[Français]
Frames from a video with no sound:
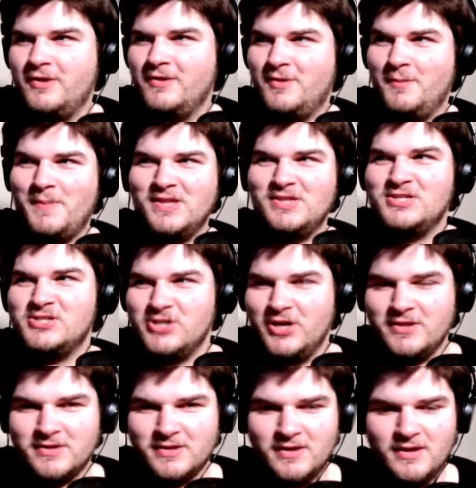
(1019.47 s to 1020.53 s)
de ben Shot,
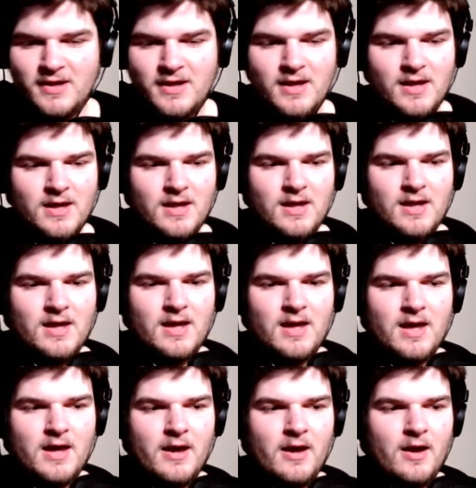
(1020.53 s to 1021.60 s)

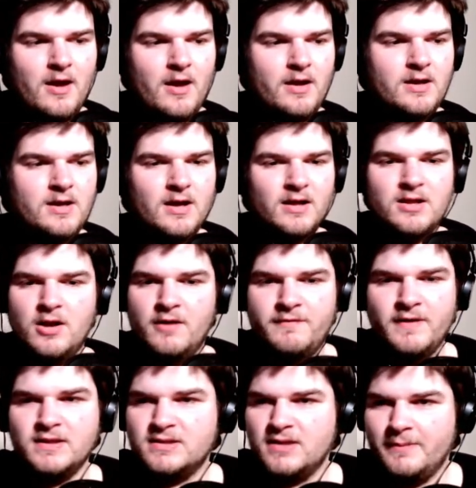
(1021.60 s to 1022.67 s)
euh, quand il le
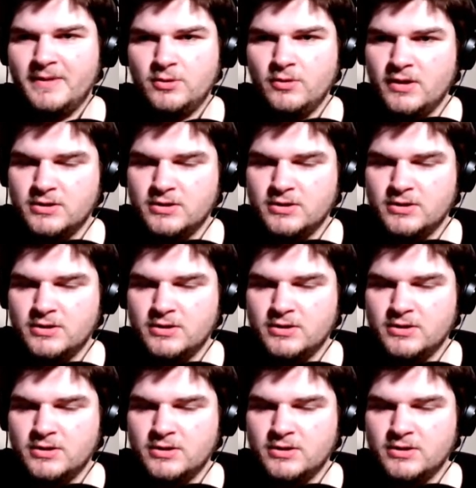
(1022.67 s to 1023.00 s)
fait, ça mettons dans